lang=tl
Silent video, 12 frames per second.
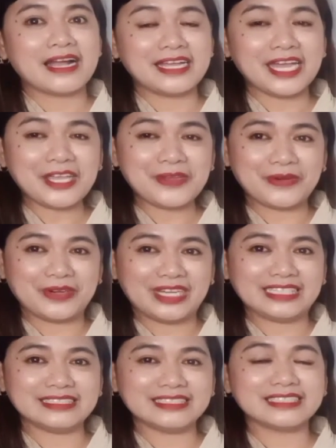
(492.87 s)

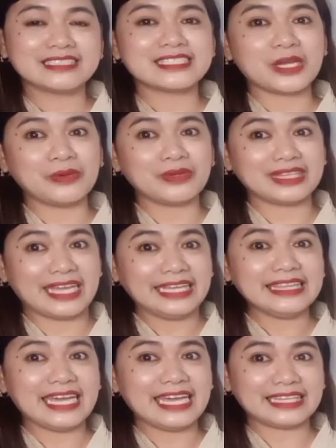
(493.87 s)
Ngayon,
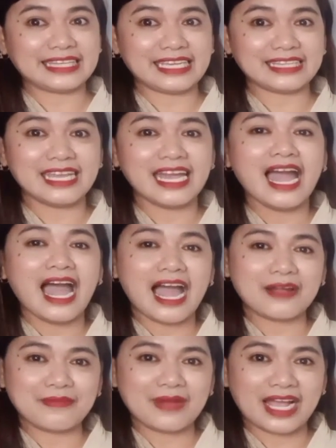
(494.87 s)
sagutan natin
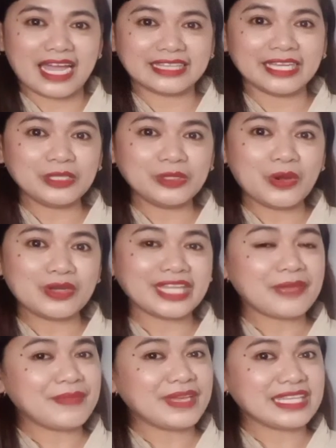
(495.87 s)
ang mga tanong
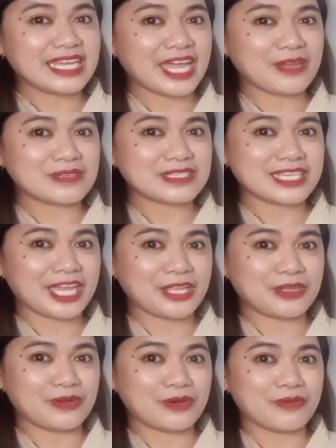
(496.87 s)
na ibinigay ko sa
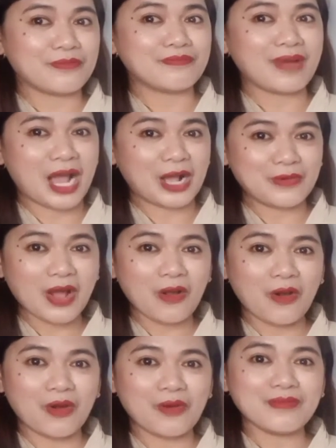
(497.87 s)
inyo bago
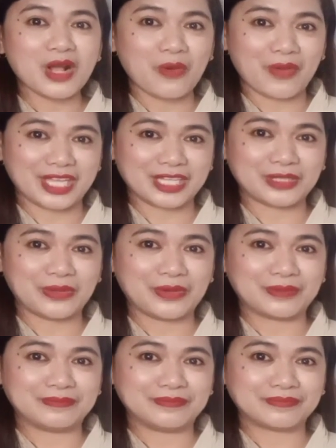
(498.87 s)
ako
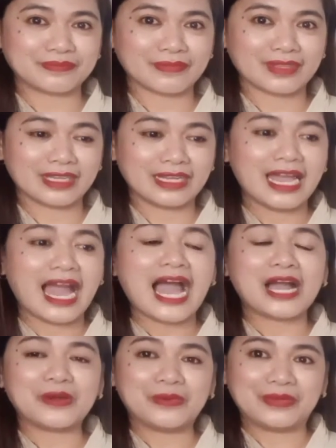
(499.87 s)
magkwento.
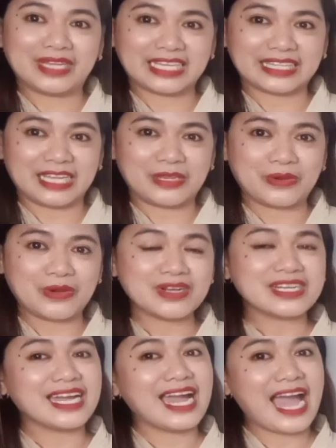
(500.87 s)
Ang unang
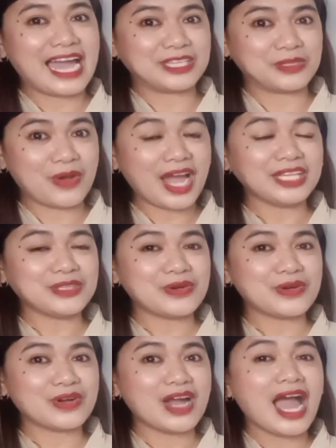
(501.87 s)
tanong,
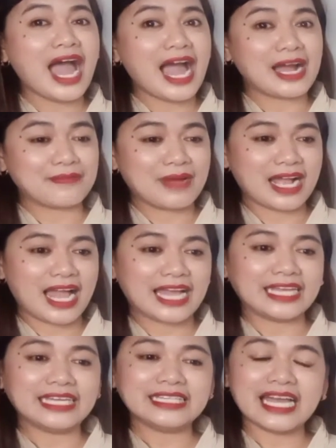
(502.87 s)
ano-ano ang mga
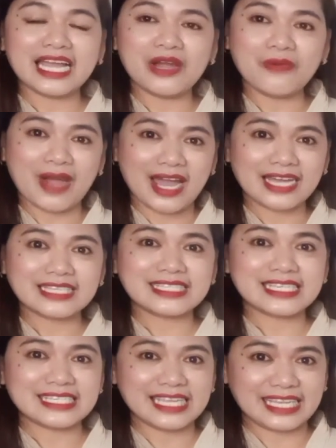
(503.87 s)
ginagawa
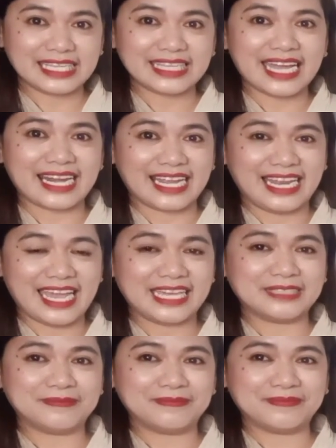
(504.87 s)
sa
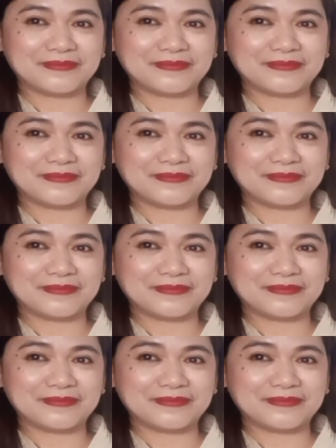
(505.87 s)
silid-aralan?